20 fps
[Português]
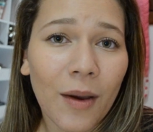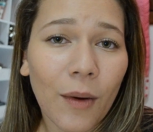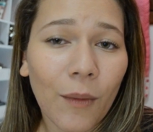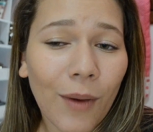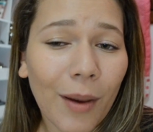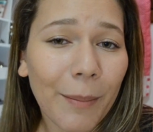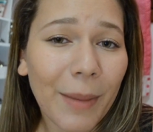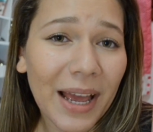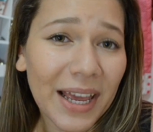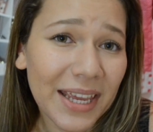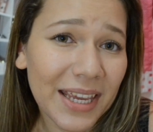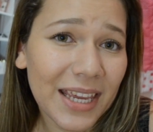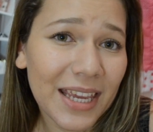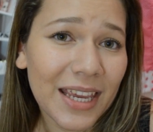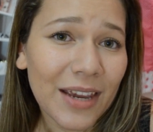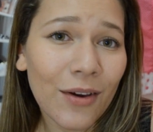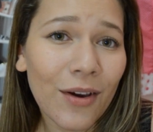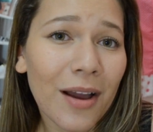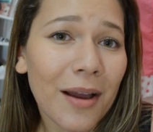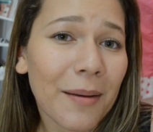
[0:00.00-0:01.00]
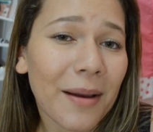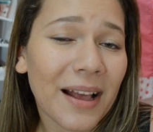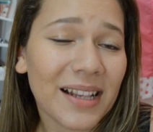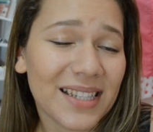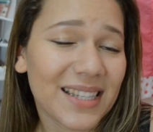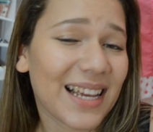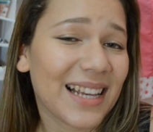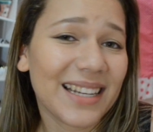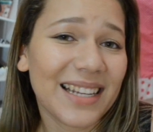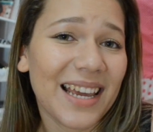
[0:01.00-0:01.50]
Uma barriguinha
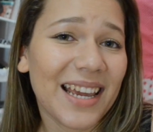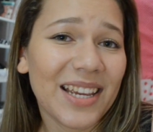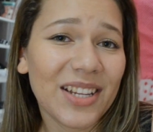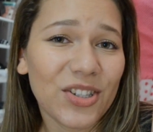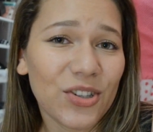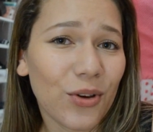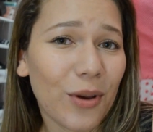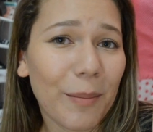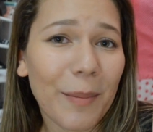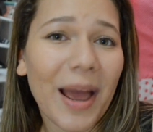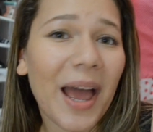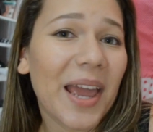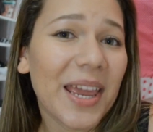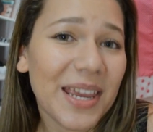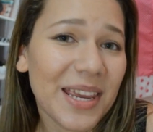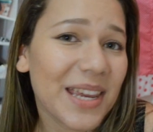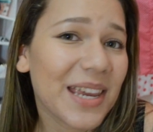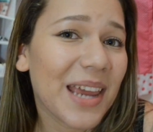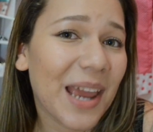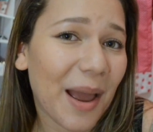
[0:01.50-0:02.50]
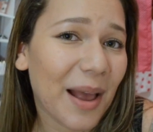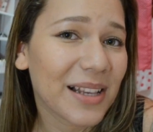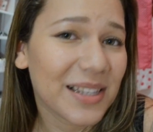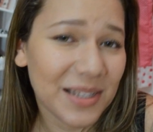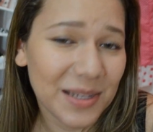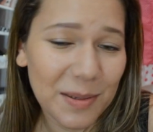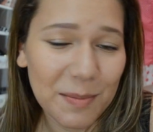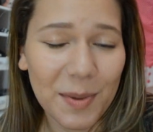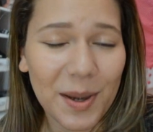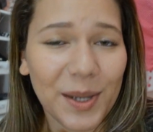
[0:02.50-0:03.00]
saliente uma barriguinha
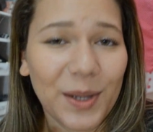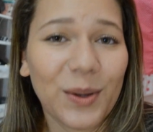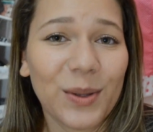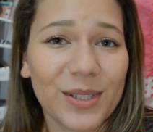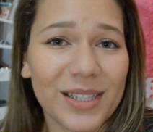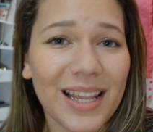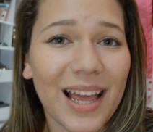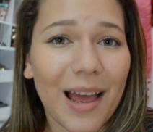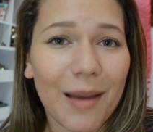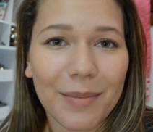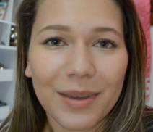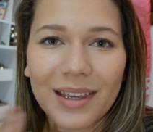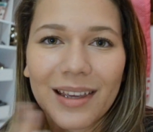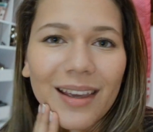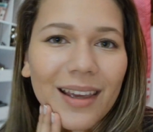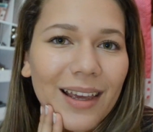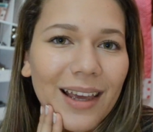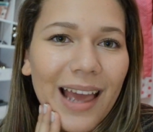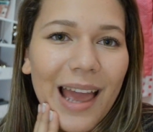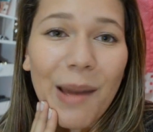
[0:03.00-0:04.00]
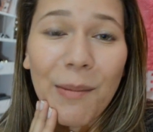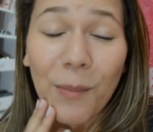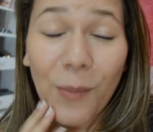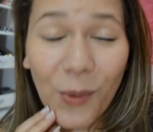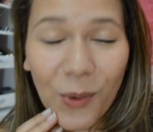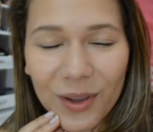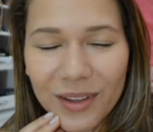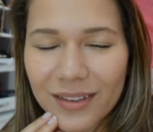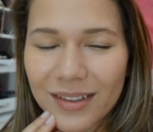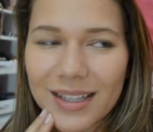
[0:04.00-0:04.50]
assim maior, sabe? É
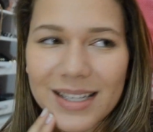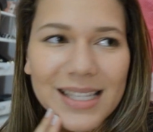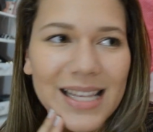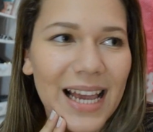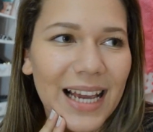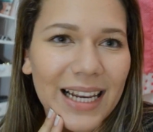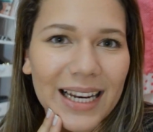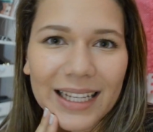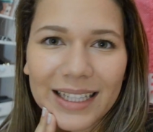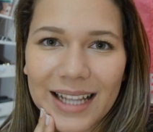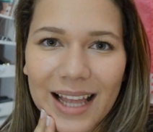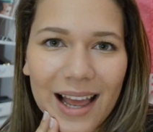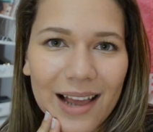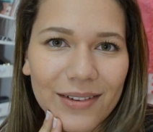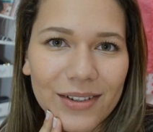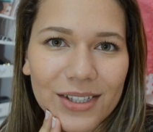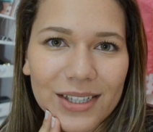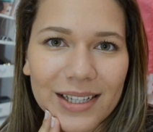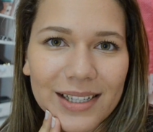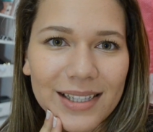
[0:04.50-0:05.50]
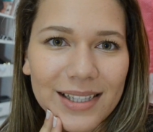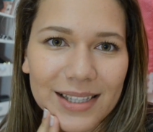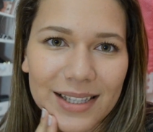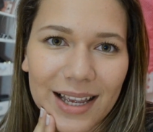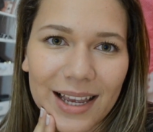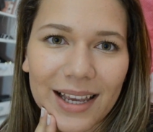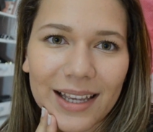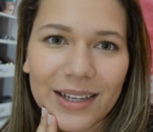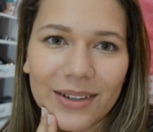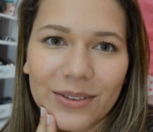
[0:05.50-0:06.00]
muito desagradável, gente,
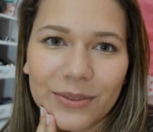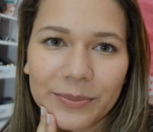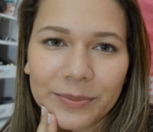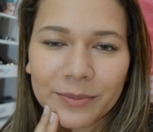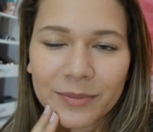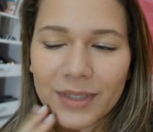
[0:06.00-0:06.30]
sério.